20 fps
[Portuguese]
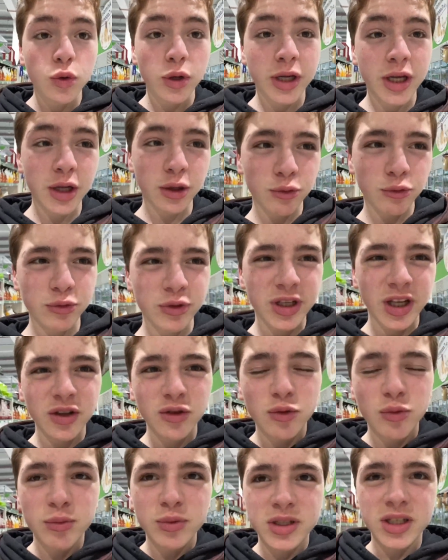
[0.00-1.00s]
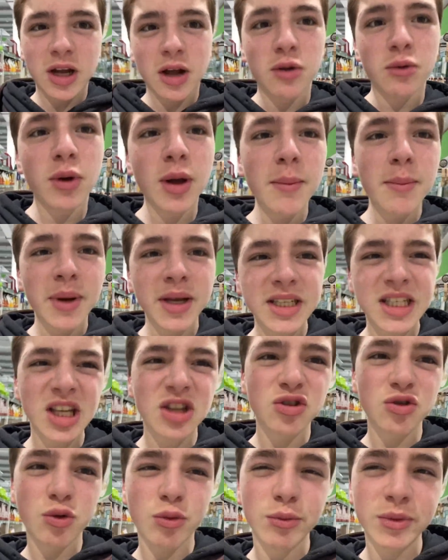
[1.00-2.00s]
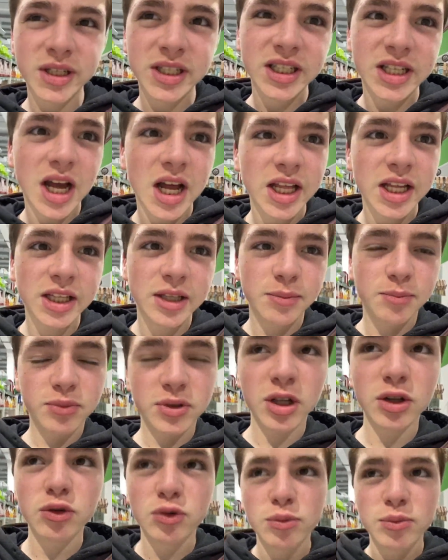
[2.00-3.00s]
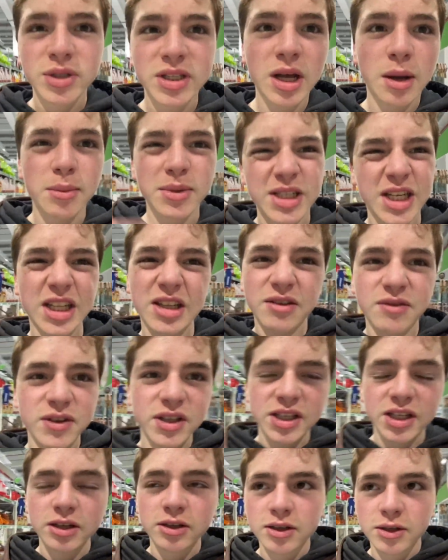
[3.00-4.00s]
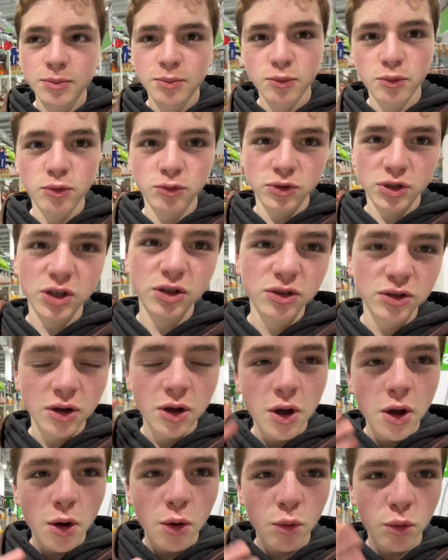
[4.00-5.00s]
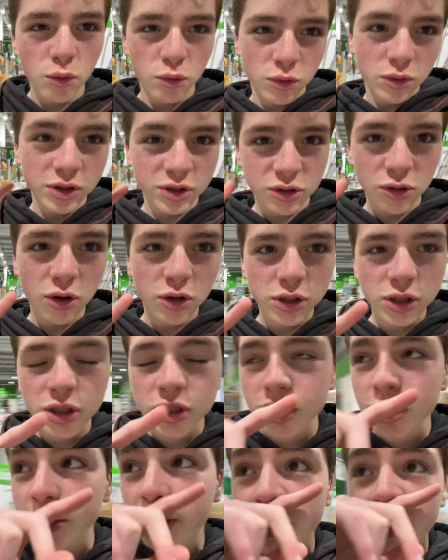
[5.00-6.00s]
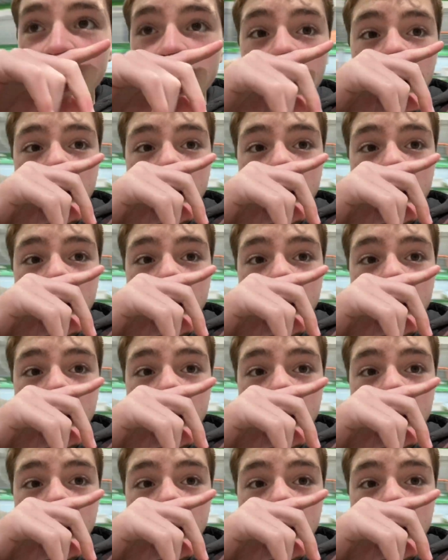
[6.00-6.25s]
estou aqui num centro comercial, não é bem centro comercial, é tipo centro comercial, mas é dividido, tipo, com, centros, com as lojas.